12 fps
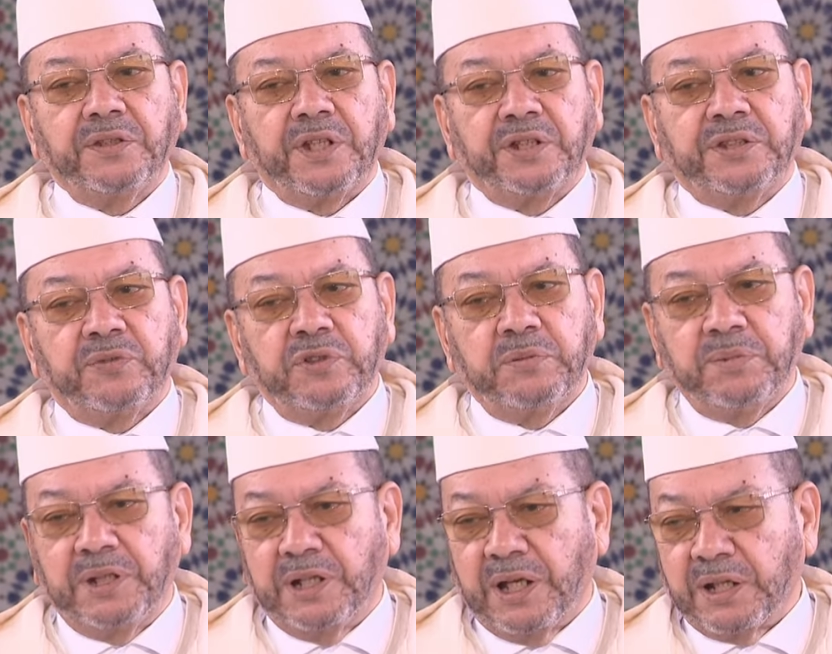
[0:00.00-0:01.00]
تحتفي
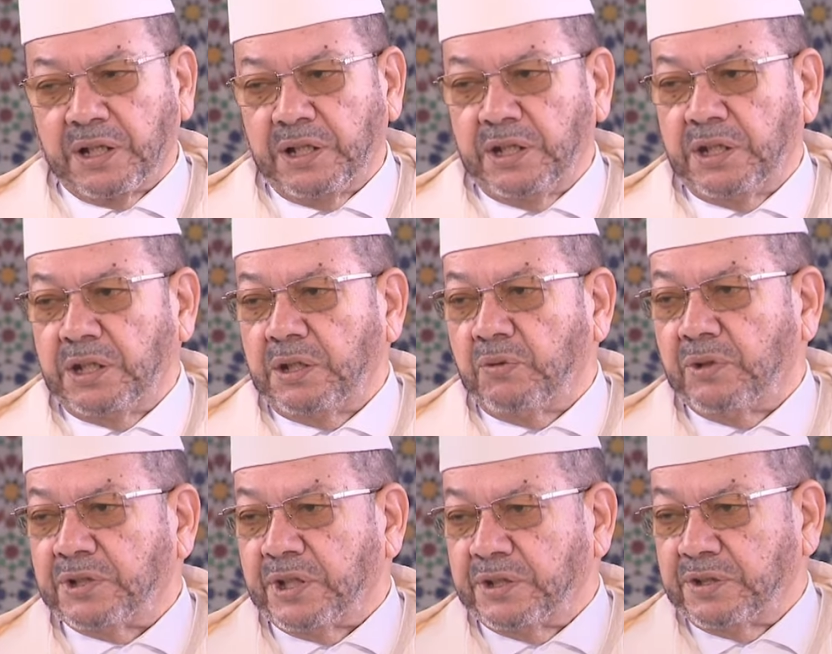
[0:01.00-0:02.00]
بالعقل
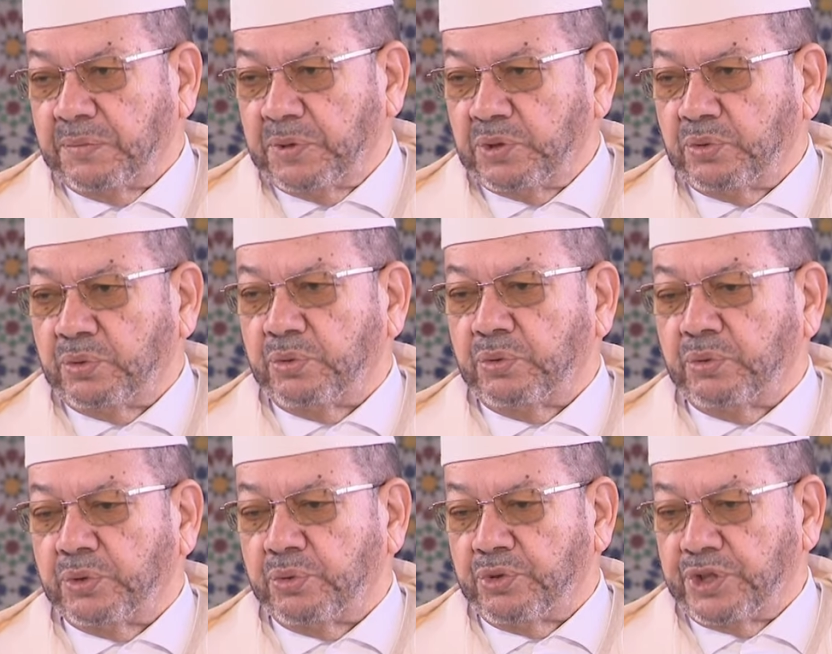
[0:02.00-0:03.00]
وتعتمده
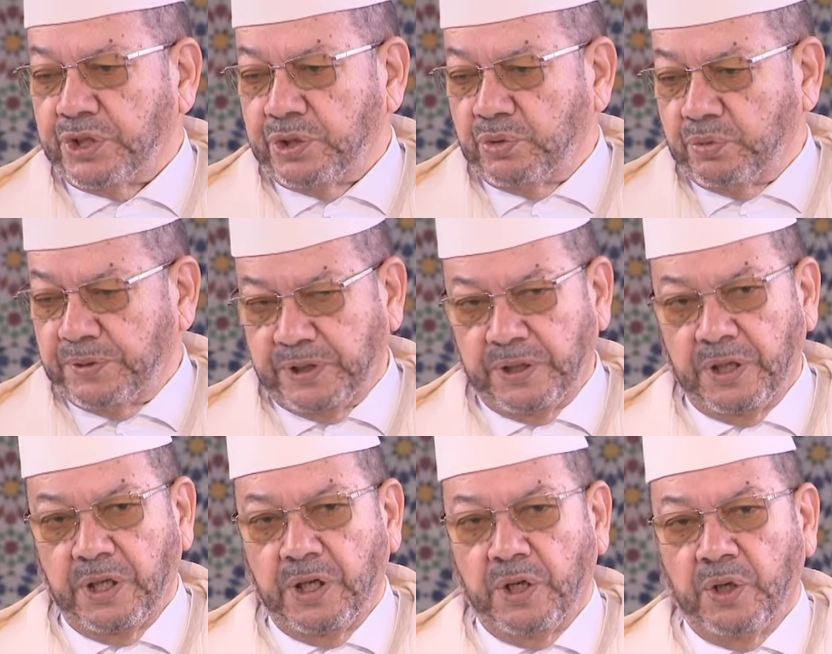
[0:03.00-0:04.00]
وتشيد به
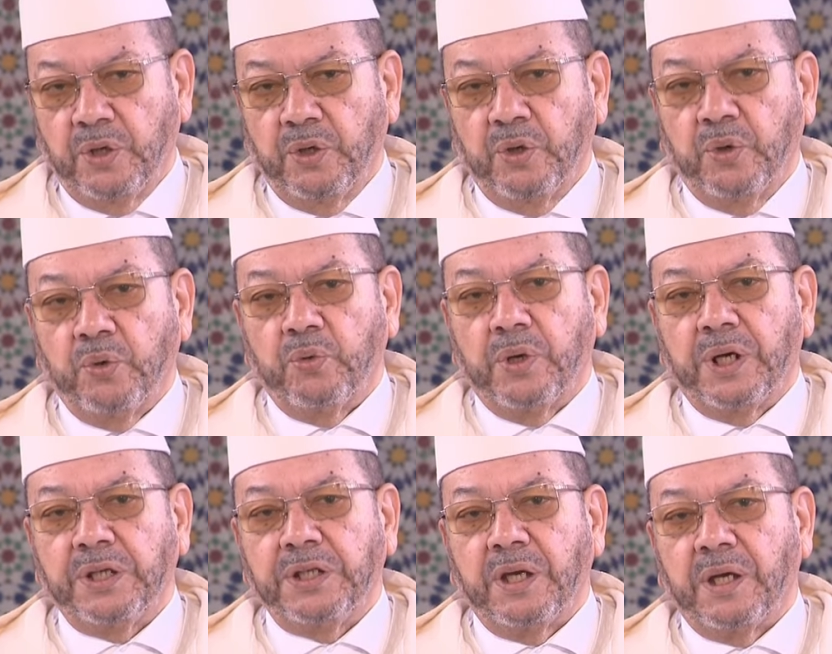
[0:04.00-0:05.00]

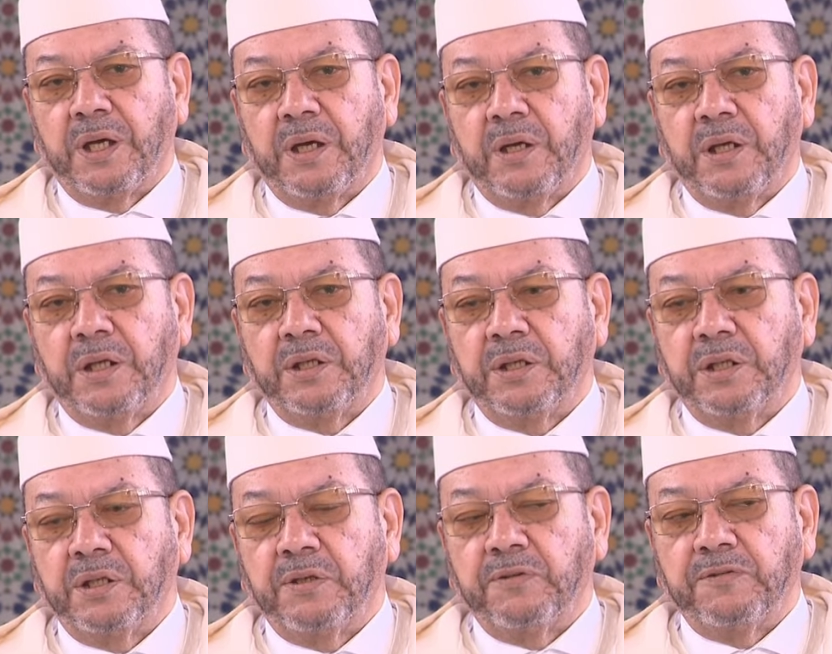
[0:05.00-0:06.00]
وهي
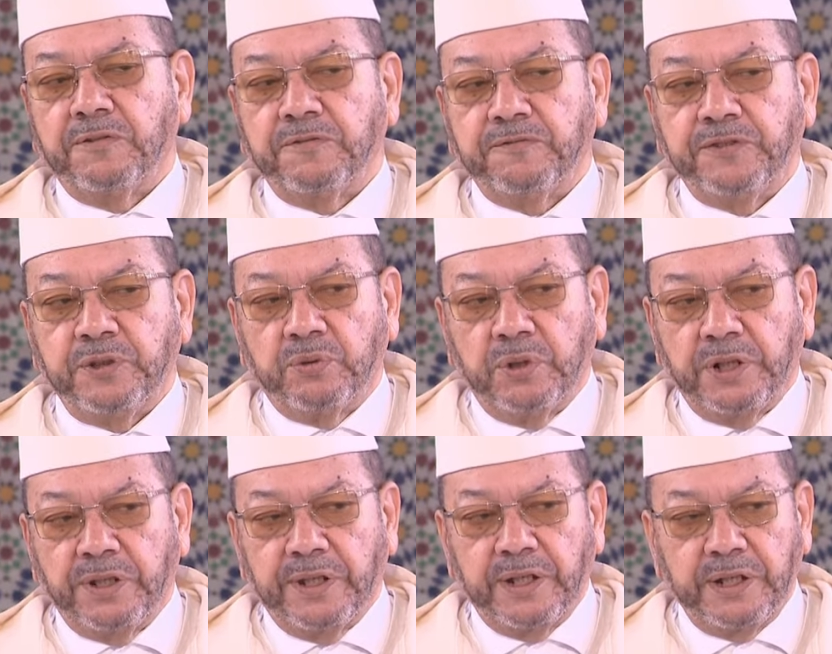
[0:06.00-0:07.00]
في
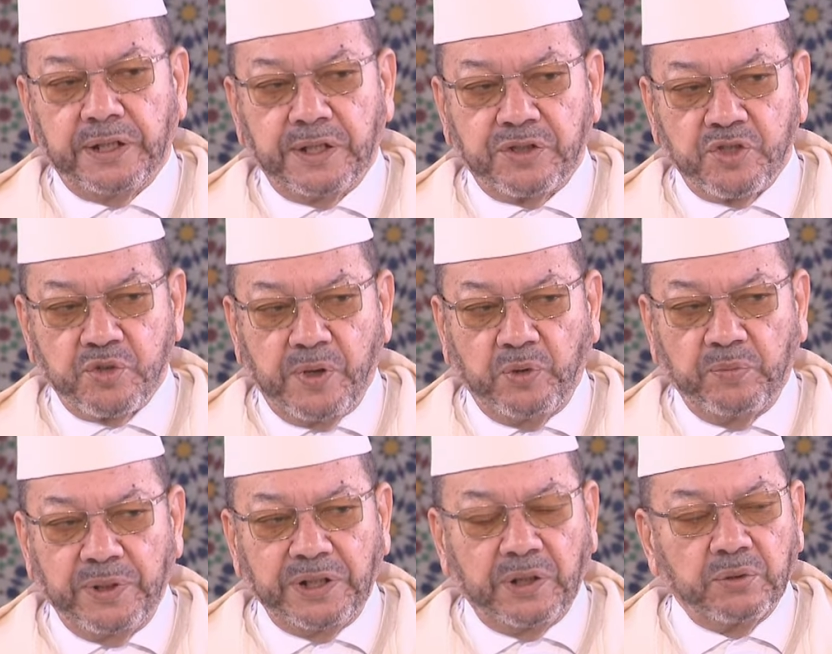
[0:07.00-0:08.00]
كل ذلك تجمع
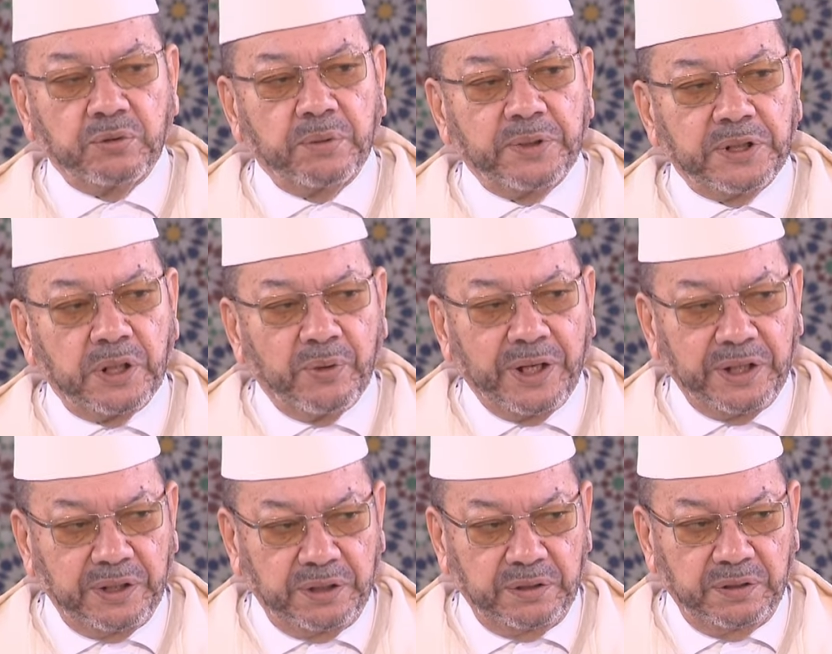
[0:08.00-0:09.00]
بينه وبين
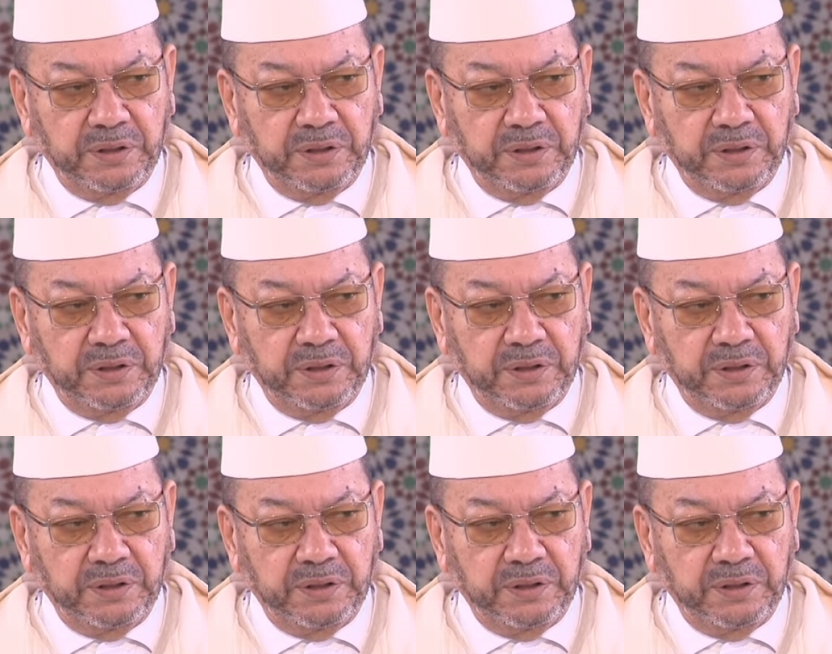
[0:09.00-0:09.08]
الوحي